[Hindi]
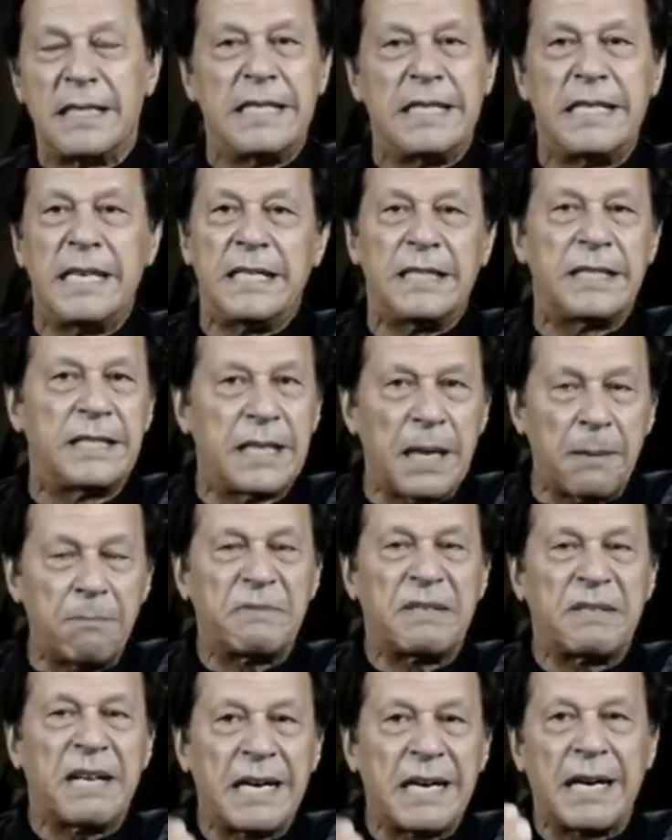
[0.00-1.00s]
ये जब
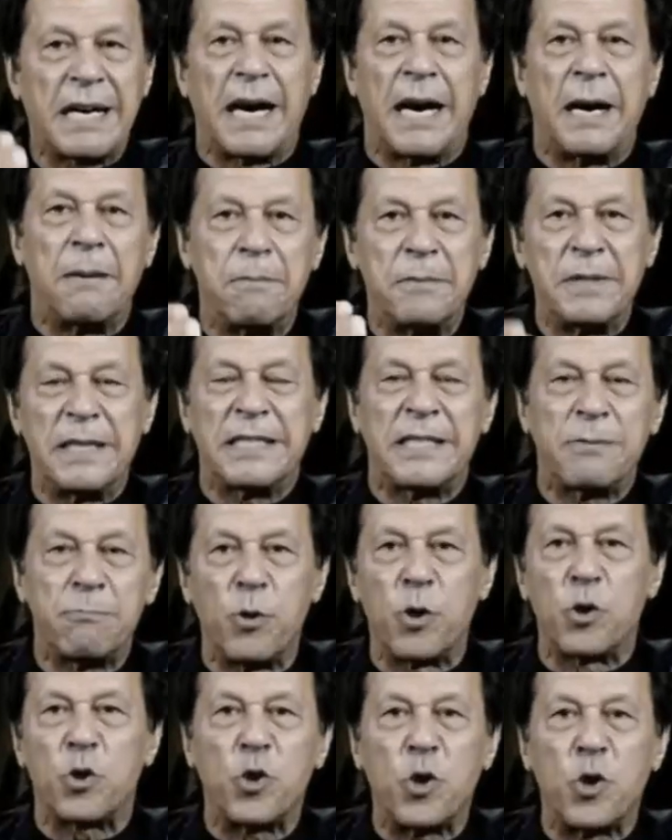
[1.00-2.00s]
तक हम इस
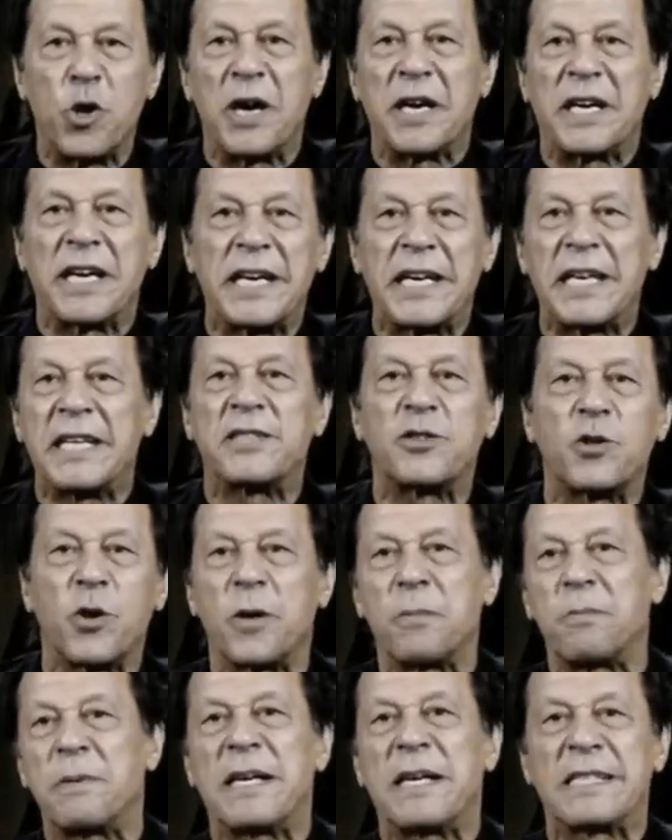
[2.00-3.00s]
मुल्क को हकीकी
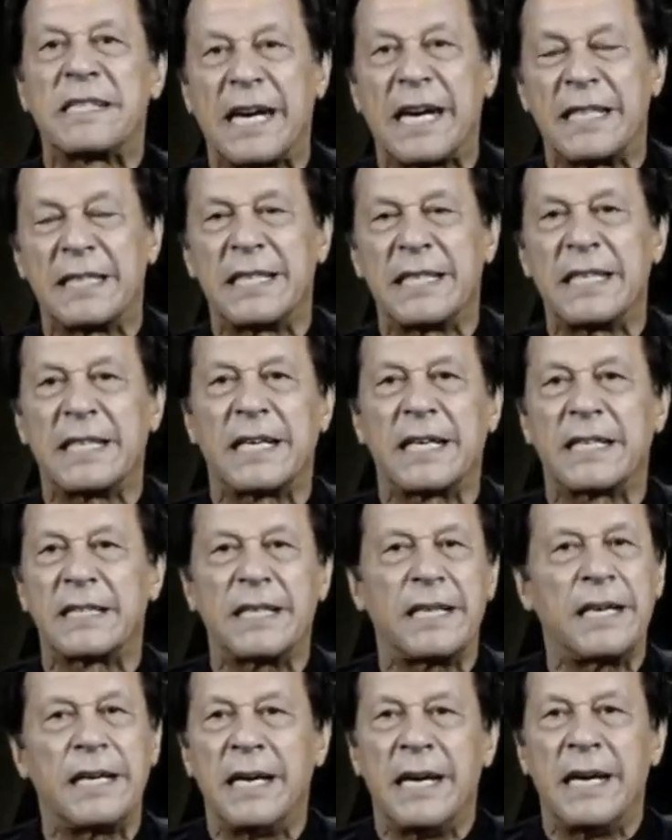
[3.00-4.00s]
तौर पे आज़ाद नहीं
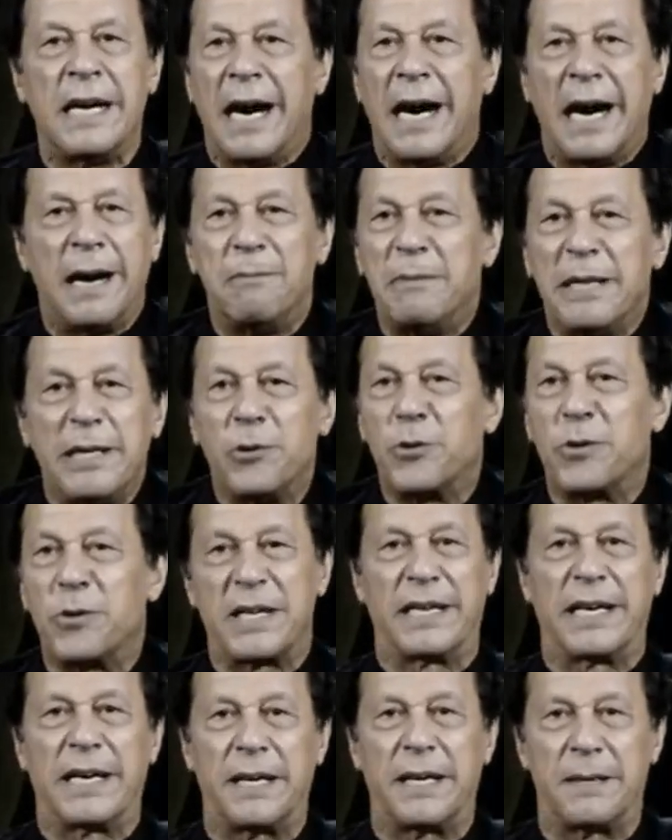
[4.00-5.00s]
करते हम नहीं
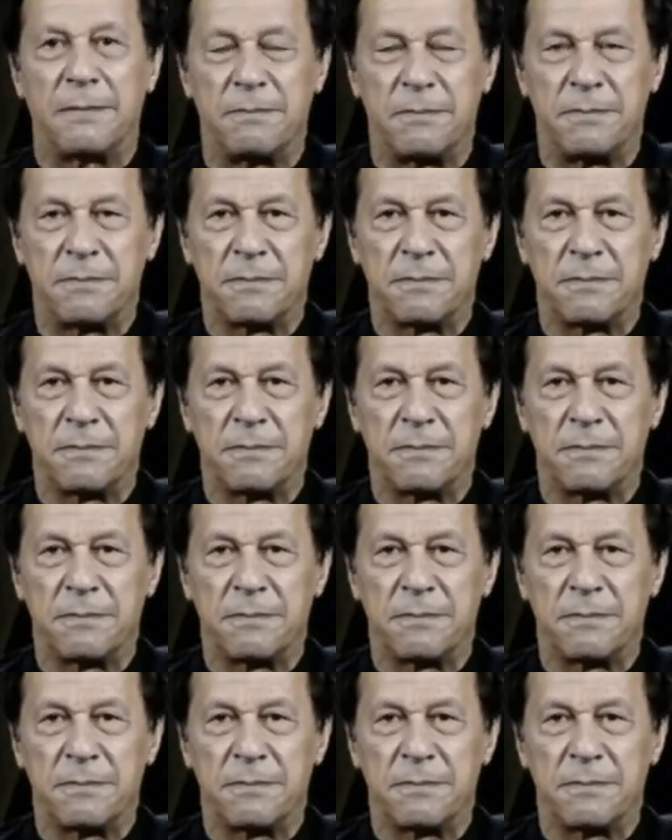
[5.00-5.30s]
रुकेंगे आप